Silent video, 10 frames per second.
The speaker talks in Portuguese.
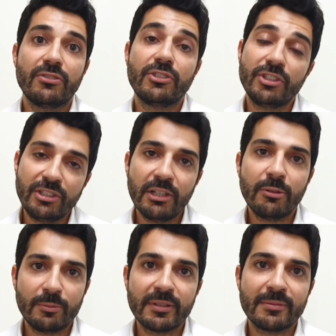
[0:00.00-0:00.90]
tinha
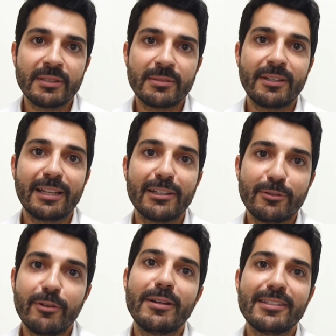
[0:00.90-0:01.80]
uma
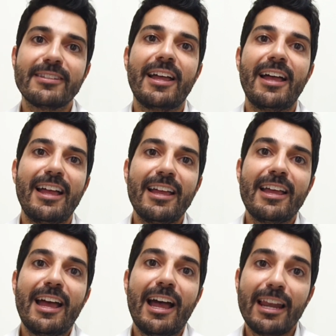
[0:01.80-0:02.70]
expectativa, mas
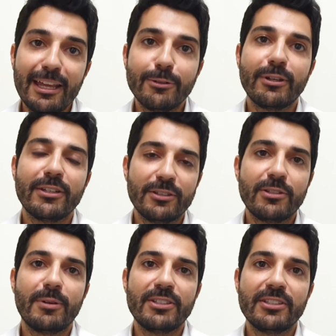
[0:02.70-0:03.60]
está além do que a
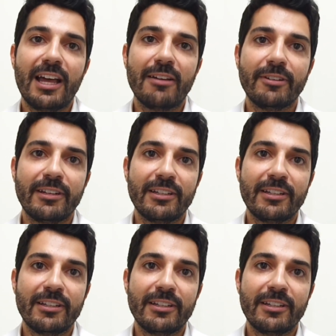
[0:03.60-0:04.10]
gente imaginava. Né?